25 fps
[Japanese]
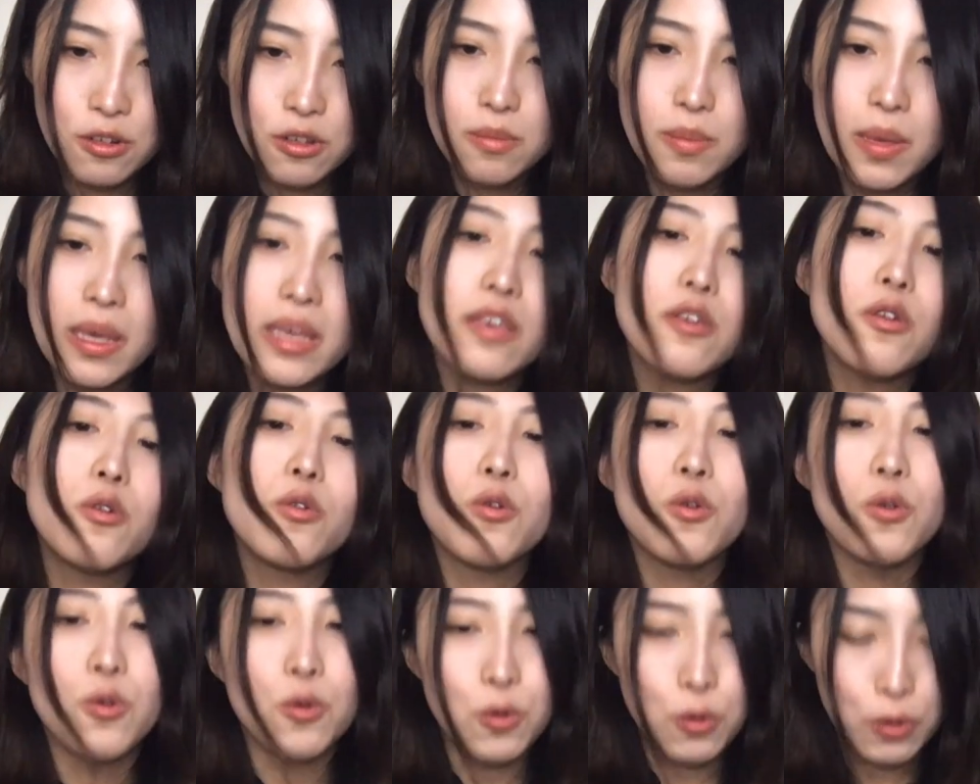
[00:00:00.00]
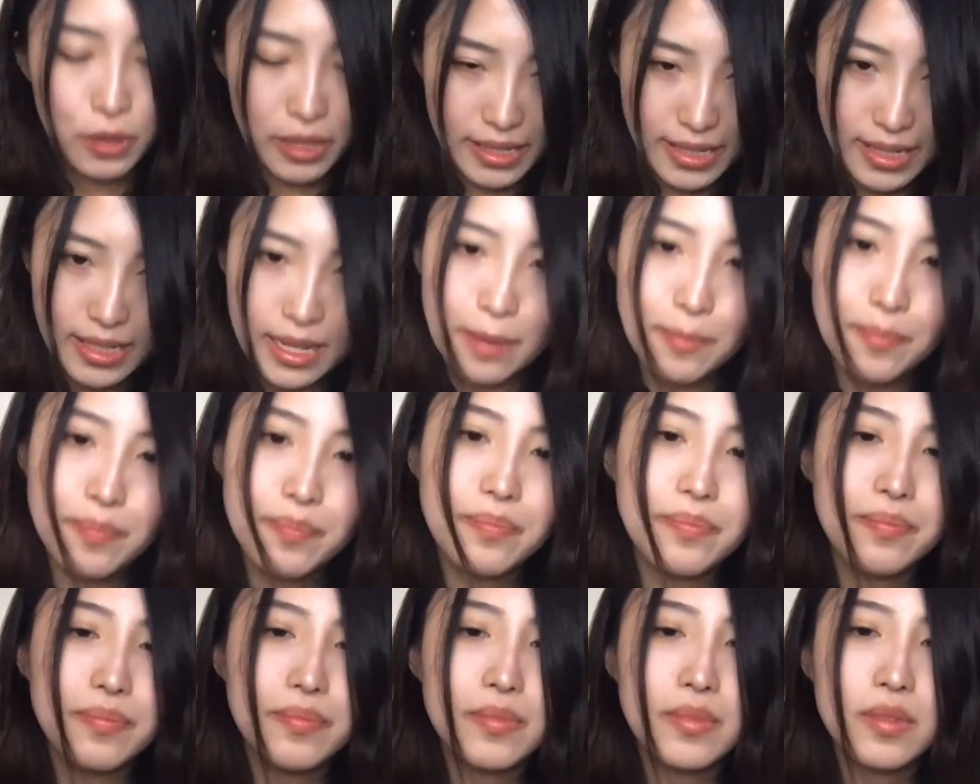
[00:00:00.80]
る勉強方法でした。
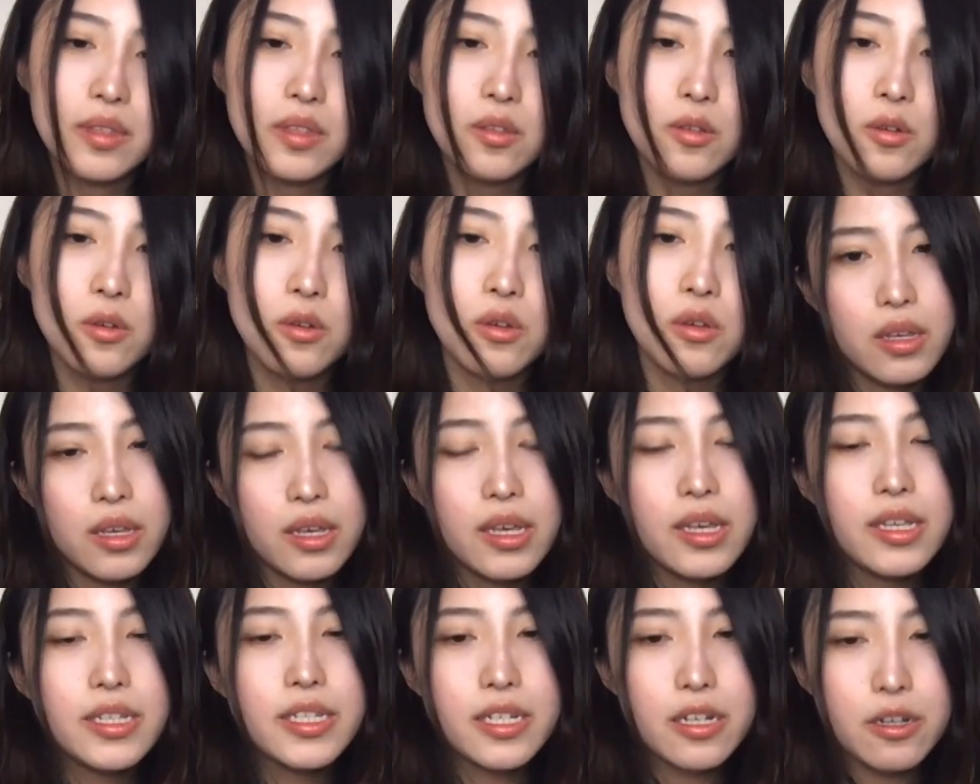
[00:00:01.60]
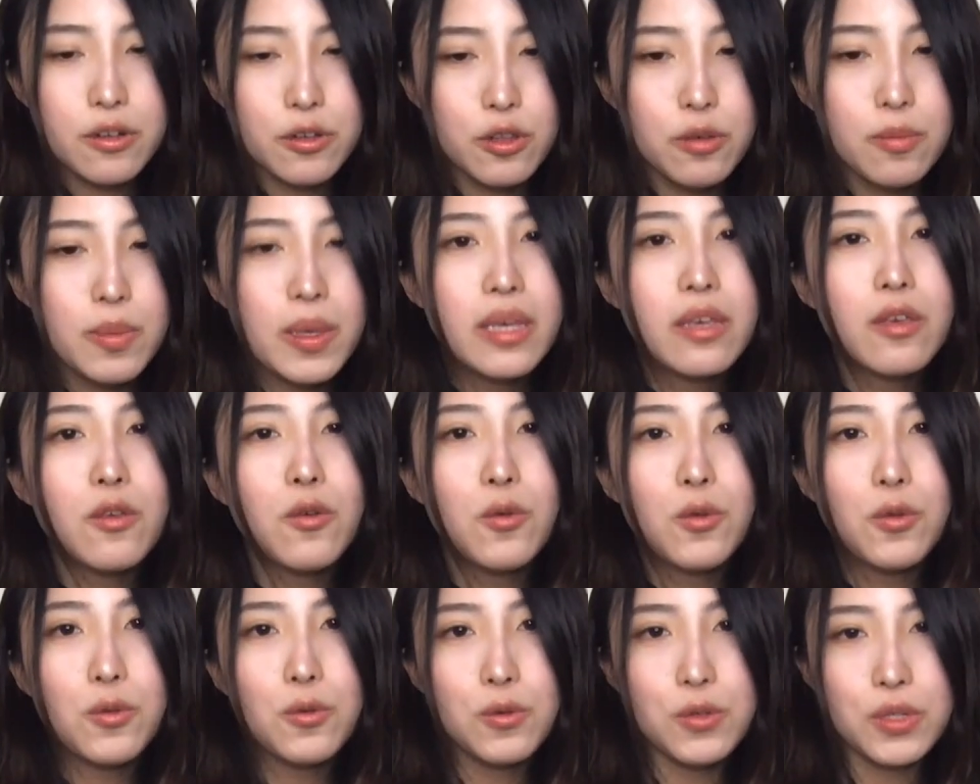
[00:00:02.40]
資格の勉
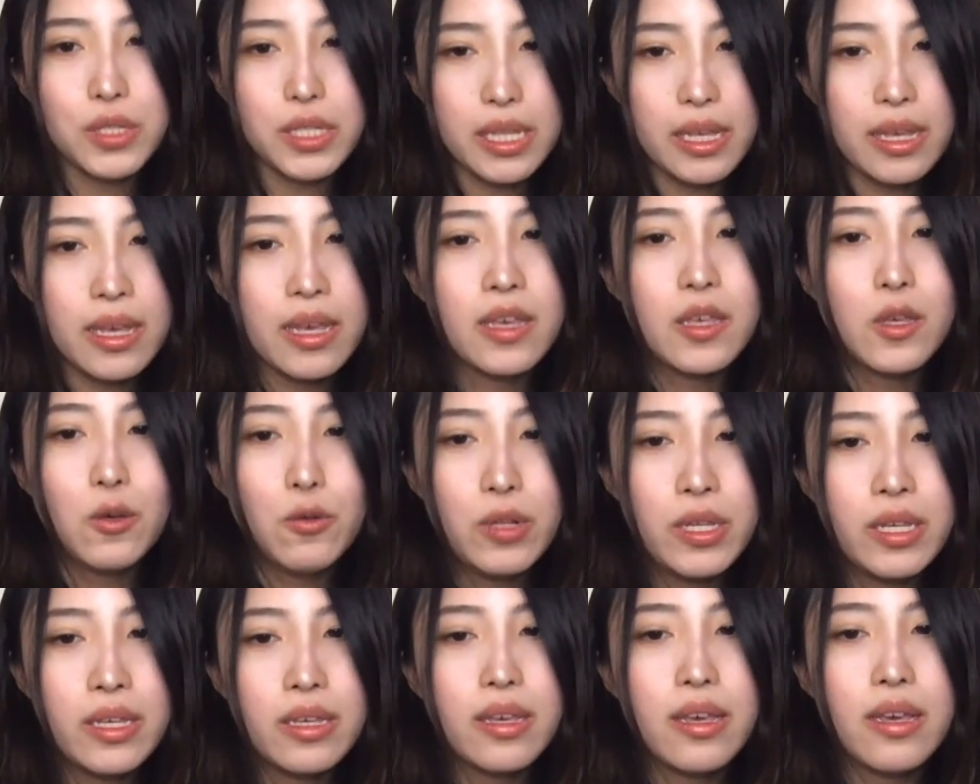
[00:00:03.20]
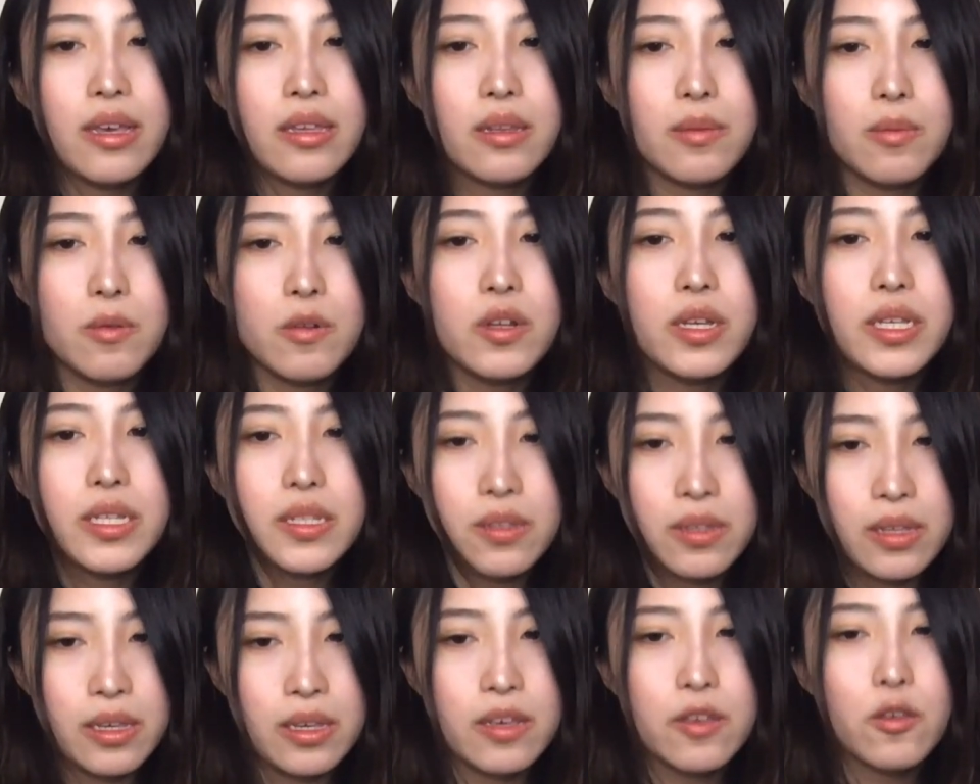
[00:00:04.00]
強を通して、より
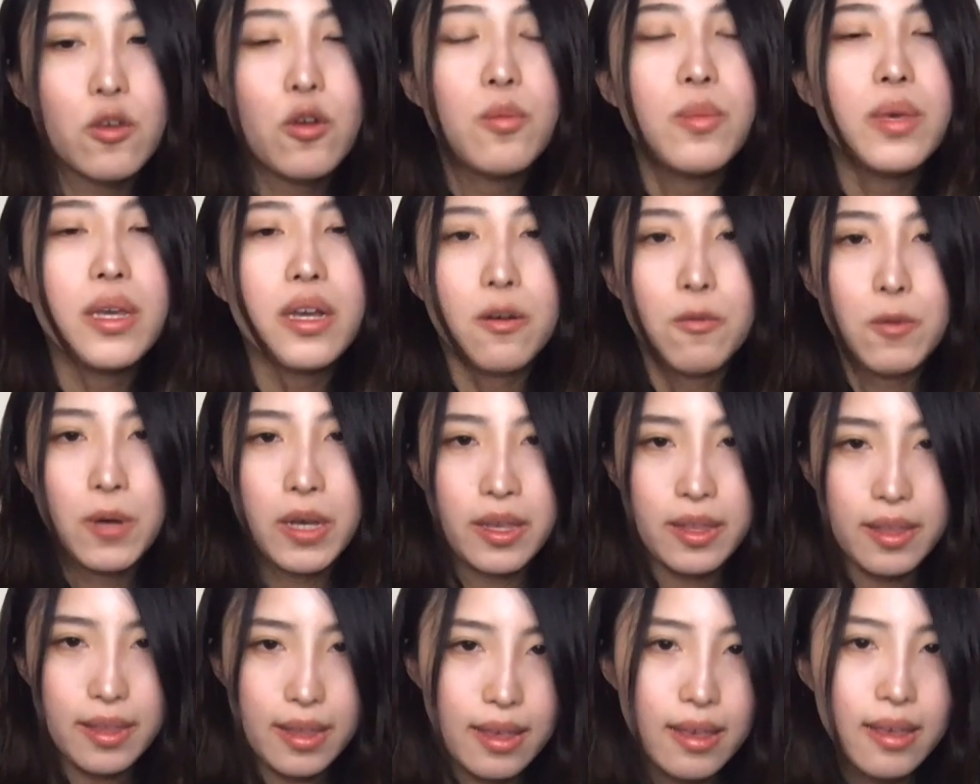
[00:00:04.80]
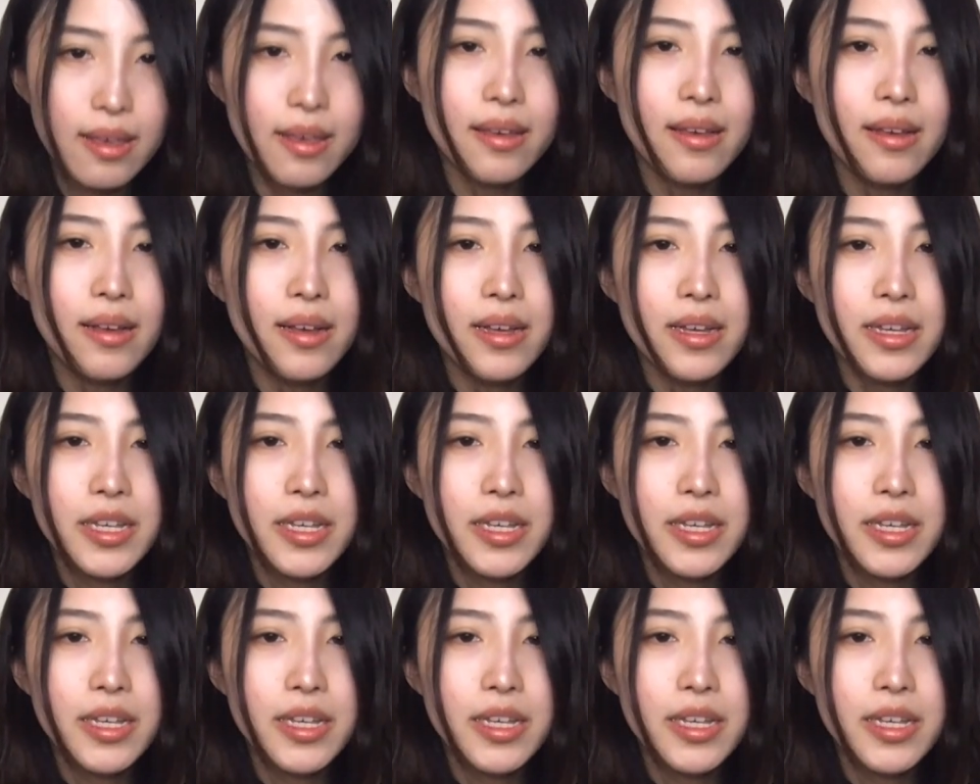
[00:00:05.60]
AWS に興味が湧いて、